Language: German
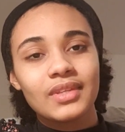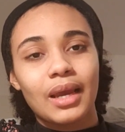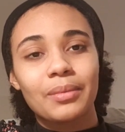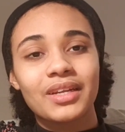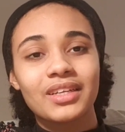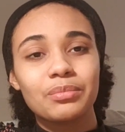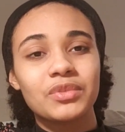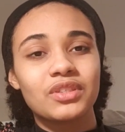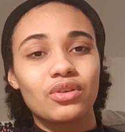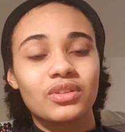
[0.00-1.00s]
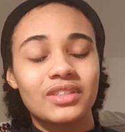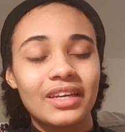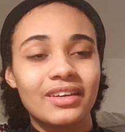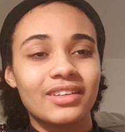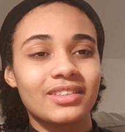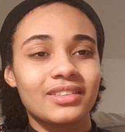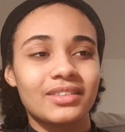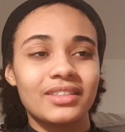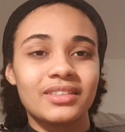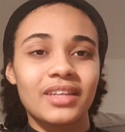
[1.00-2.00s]
Aber dann gibt es noch Dinge,
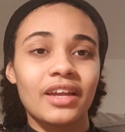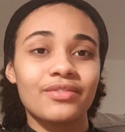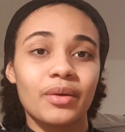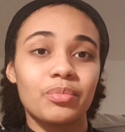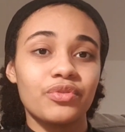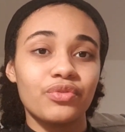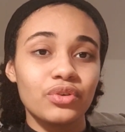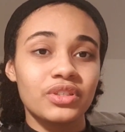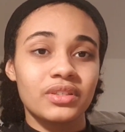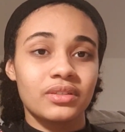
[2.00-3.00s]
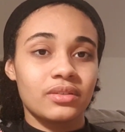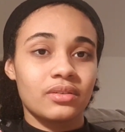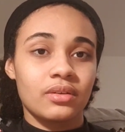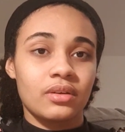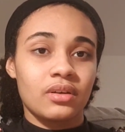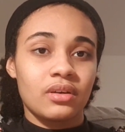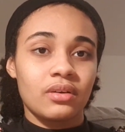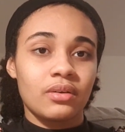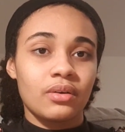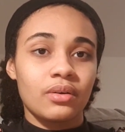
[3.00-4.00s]
die sind einfach bewusst,
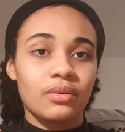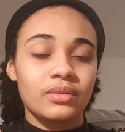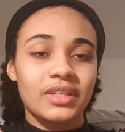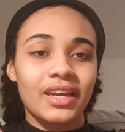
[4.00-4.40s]
die